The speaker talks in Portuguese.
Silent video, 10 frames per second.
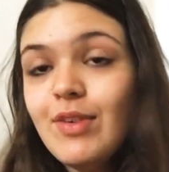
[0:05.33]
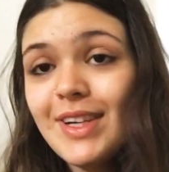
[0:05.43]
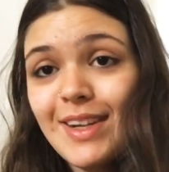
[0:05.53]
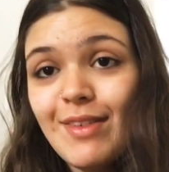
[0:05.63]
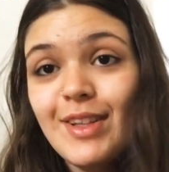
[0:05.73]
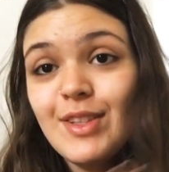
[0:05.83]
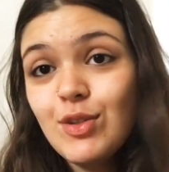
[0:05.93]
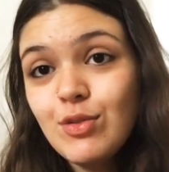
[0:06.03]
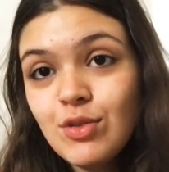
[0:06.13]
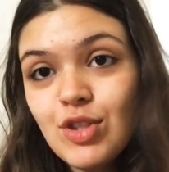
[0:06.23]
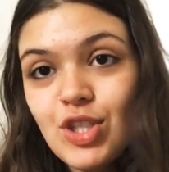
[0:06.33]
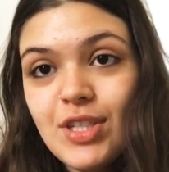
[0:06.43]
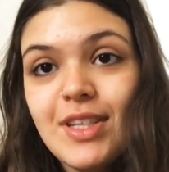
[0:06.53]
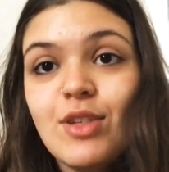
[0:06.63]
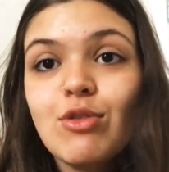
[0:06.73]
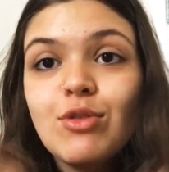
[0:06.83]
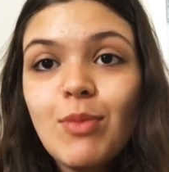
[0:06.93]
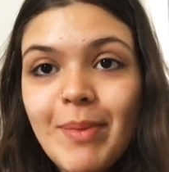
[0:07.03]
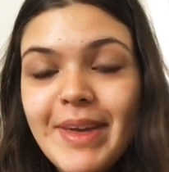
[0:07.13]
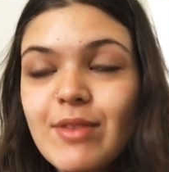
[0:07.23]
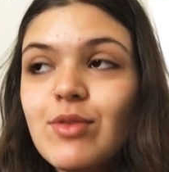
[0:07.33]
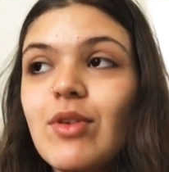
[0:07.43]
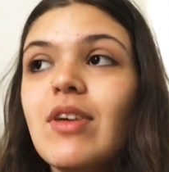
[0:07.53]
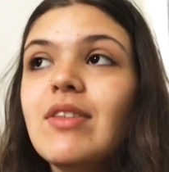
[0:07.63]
foi gravado em outro dia, em outro momento.